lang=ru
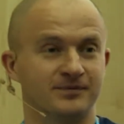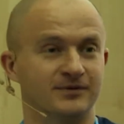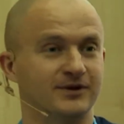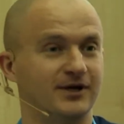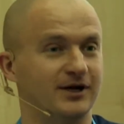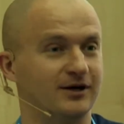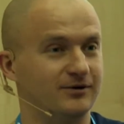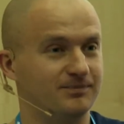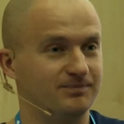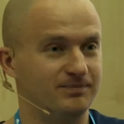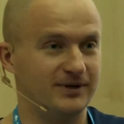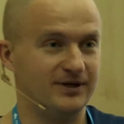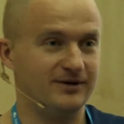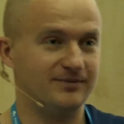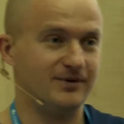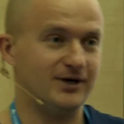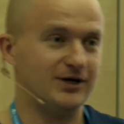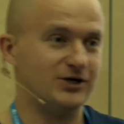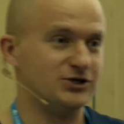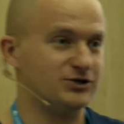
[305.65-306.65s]
Так,
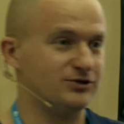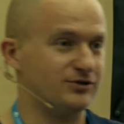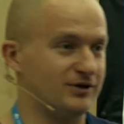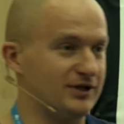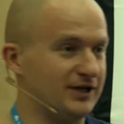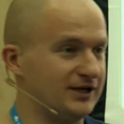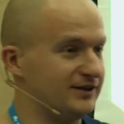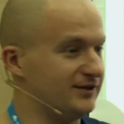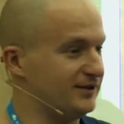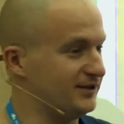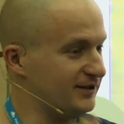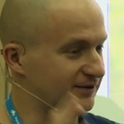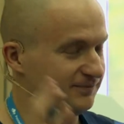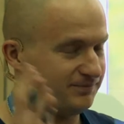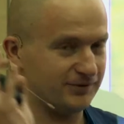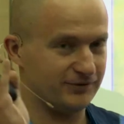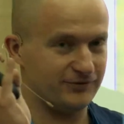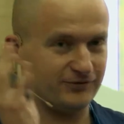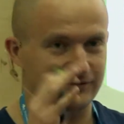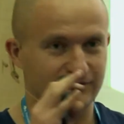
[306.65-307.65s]
понимаю, что ладно, нет,
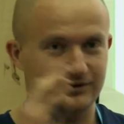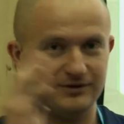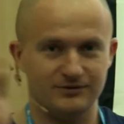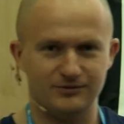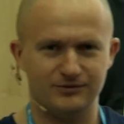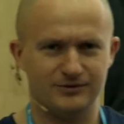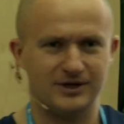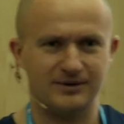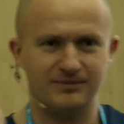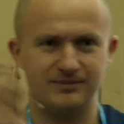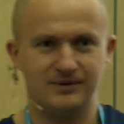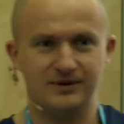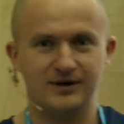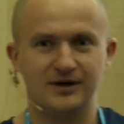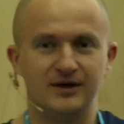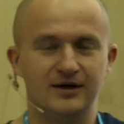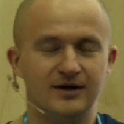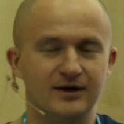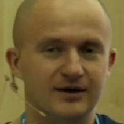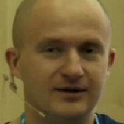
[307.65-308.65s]
пофигу, ну как бы
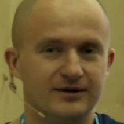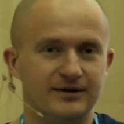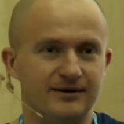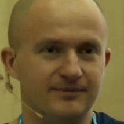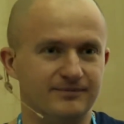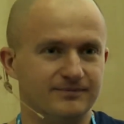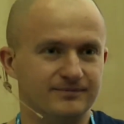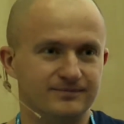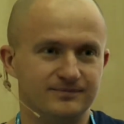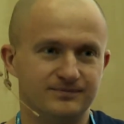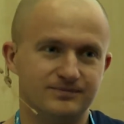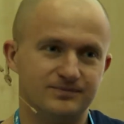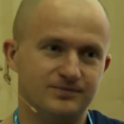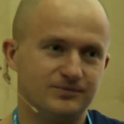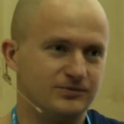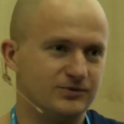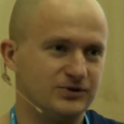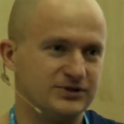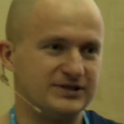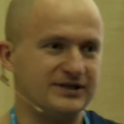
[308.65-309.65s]
там
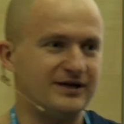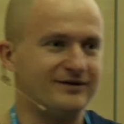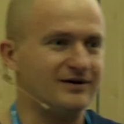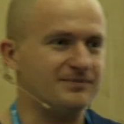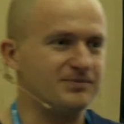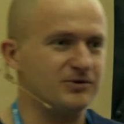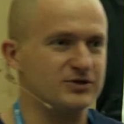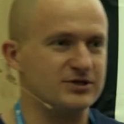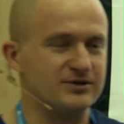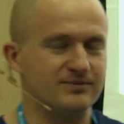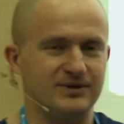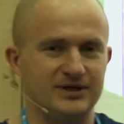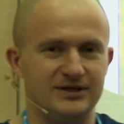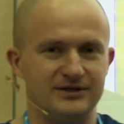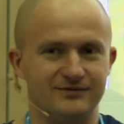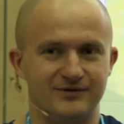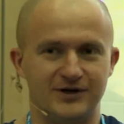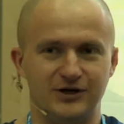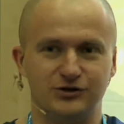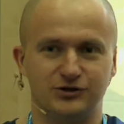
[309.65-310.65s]
цена вопроса была
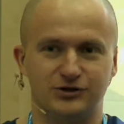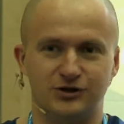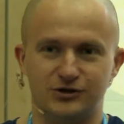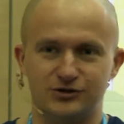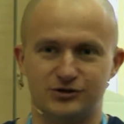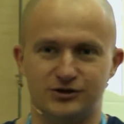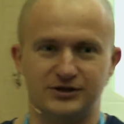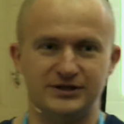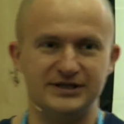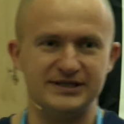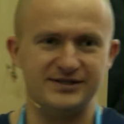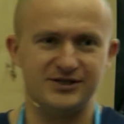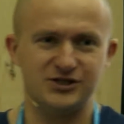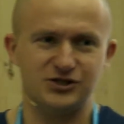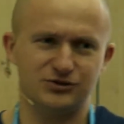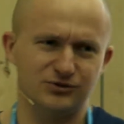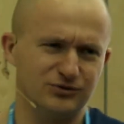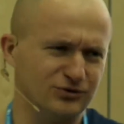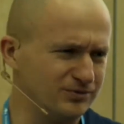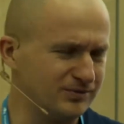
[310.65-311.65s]
там в районе 300
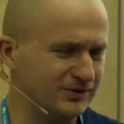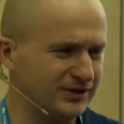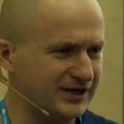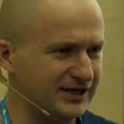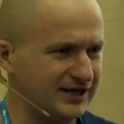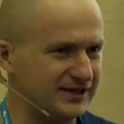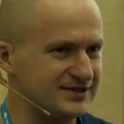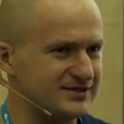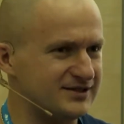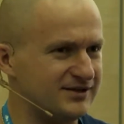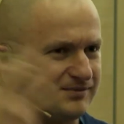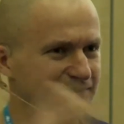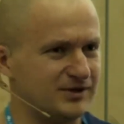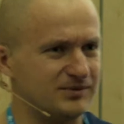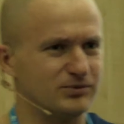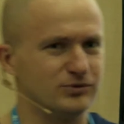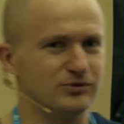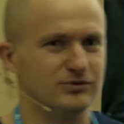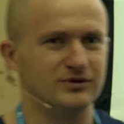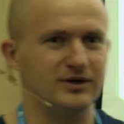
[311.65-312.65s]
тысяч, ну думаю, хрен с ним, не
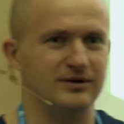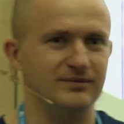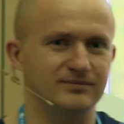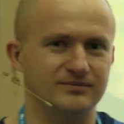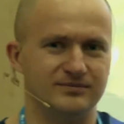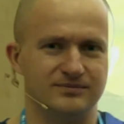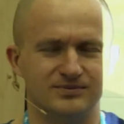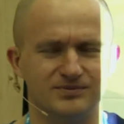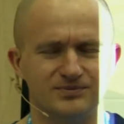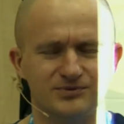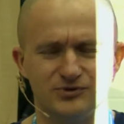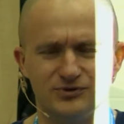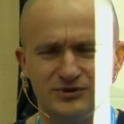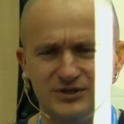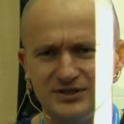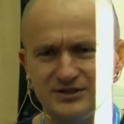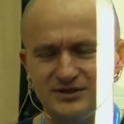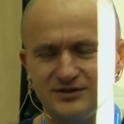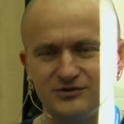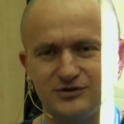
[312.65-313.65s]
буду там
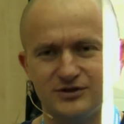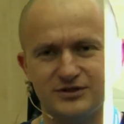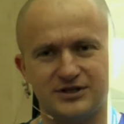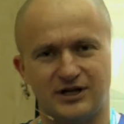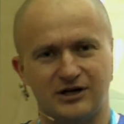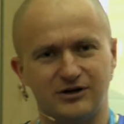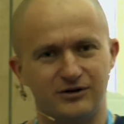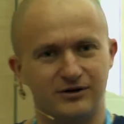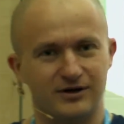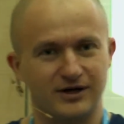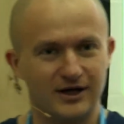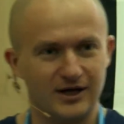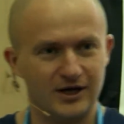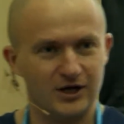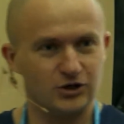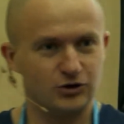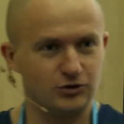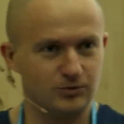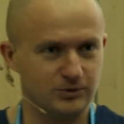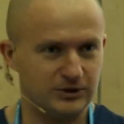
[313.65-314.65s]
судиться и все остальное.
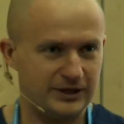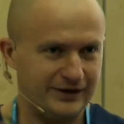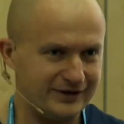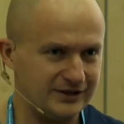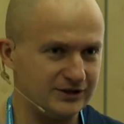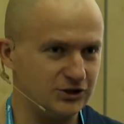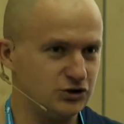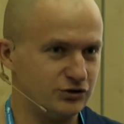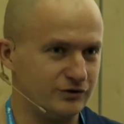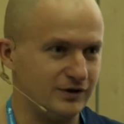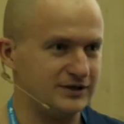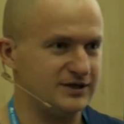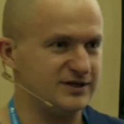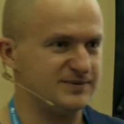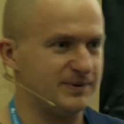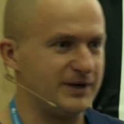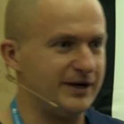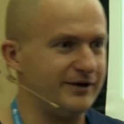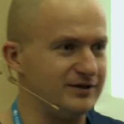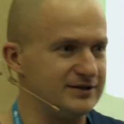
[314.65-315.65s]
Думаю, наверное, чувак не
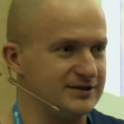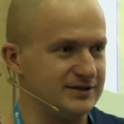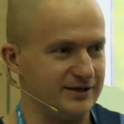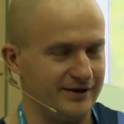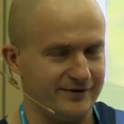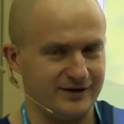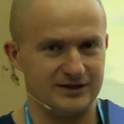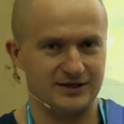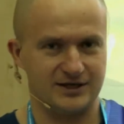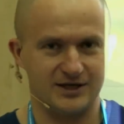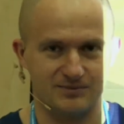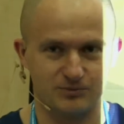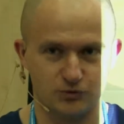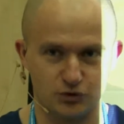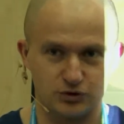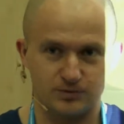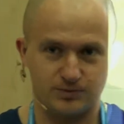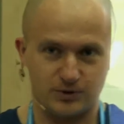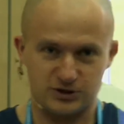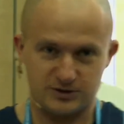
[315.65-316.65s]
справился, наверное, как бы
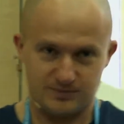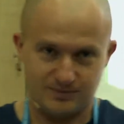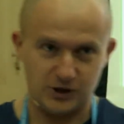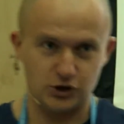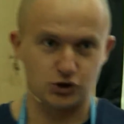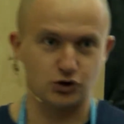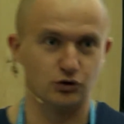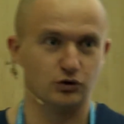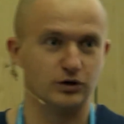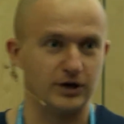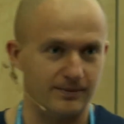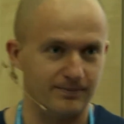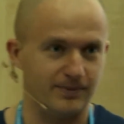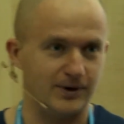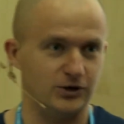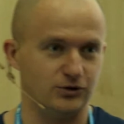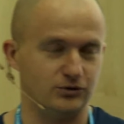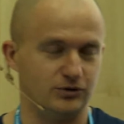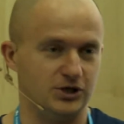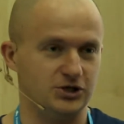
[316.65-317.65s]
нужно просто большую
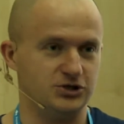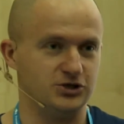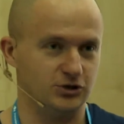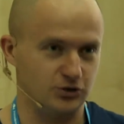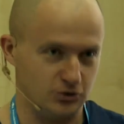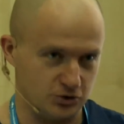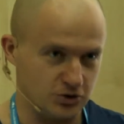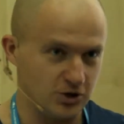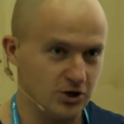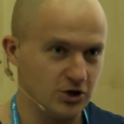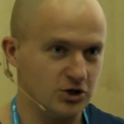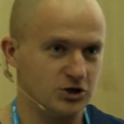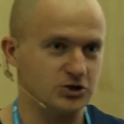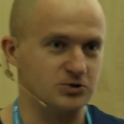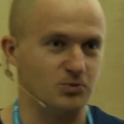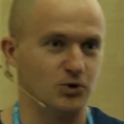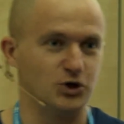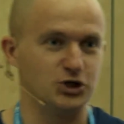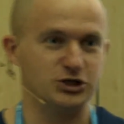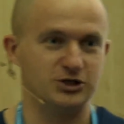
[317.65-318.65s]
компанию найти с
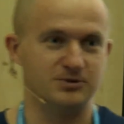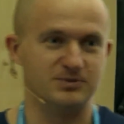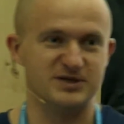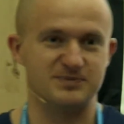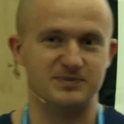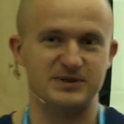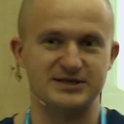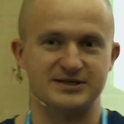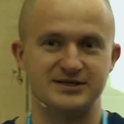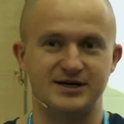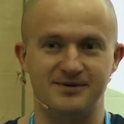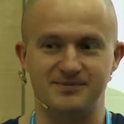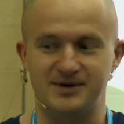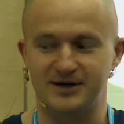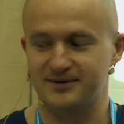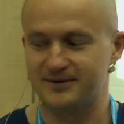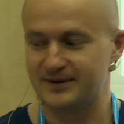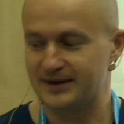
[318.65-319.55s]
мощными спецами.